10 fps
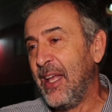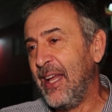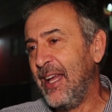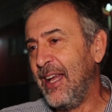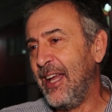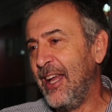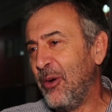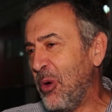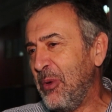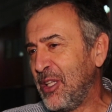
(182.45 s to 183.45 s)
eh, é,
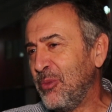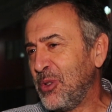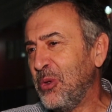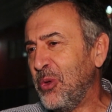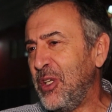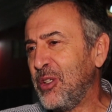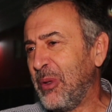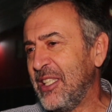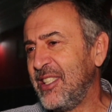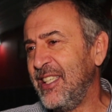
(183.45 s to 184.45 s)
um momento muito único
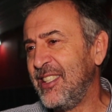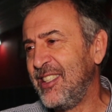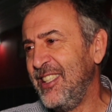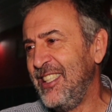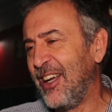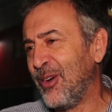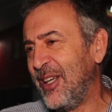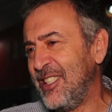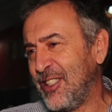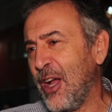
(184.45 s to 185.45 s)
para a gente e
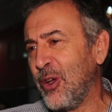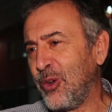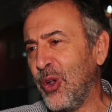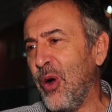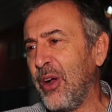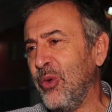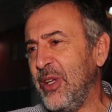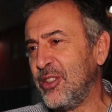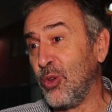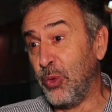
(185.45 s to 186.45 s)
agora a gente quer coroar com
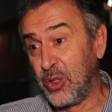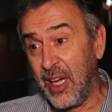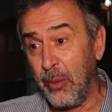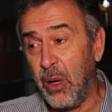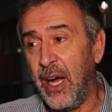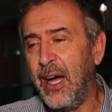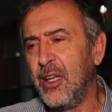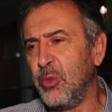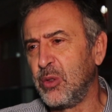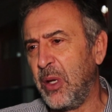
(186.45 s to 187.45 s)
isso, com muito
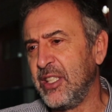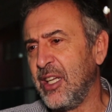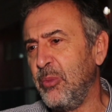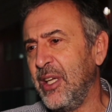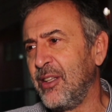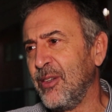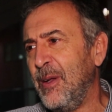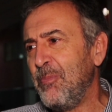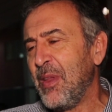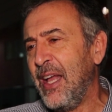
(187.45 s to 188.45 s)
trabalho, muito planejamento,
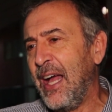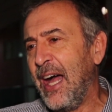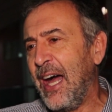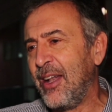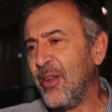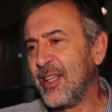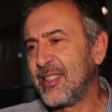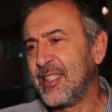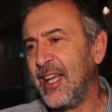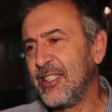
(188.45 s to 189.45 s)
a
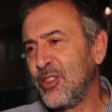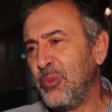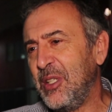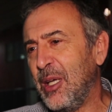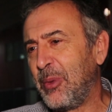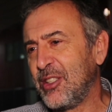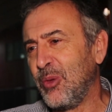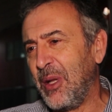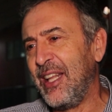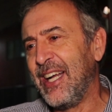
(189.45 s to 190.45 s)
nossa subida para a
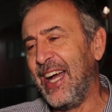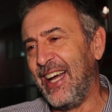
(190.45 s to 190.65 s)
Superliga